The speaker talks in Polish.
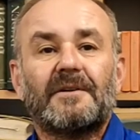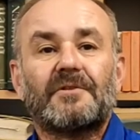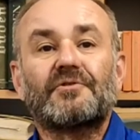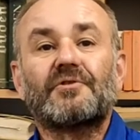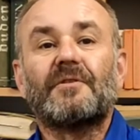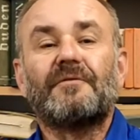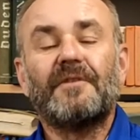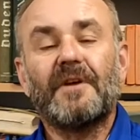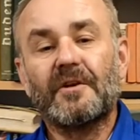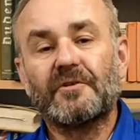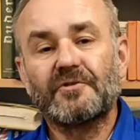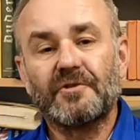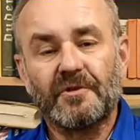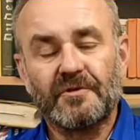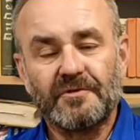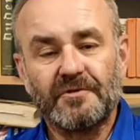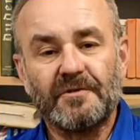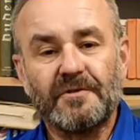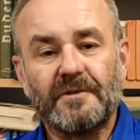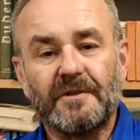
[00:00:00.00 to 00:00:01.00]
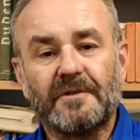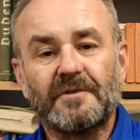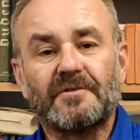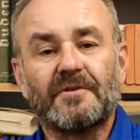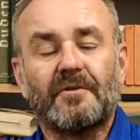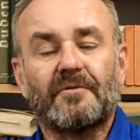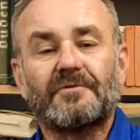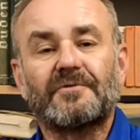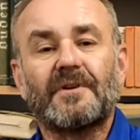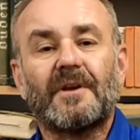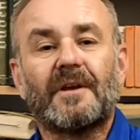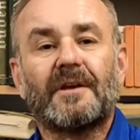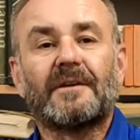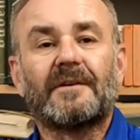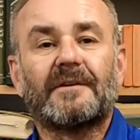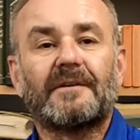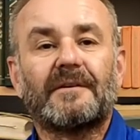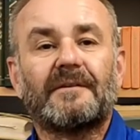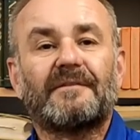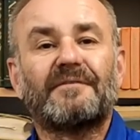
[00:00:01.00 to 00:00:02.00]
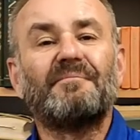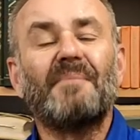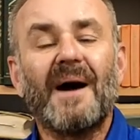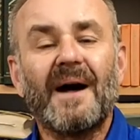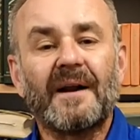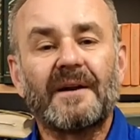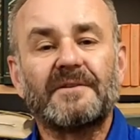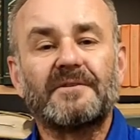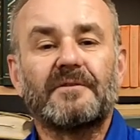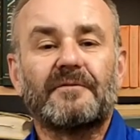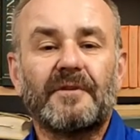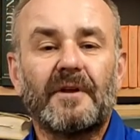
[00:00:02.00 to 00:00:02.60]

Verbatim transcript: że w większości tych książek w bardzo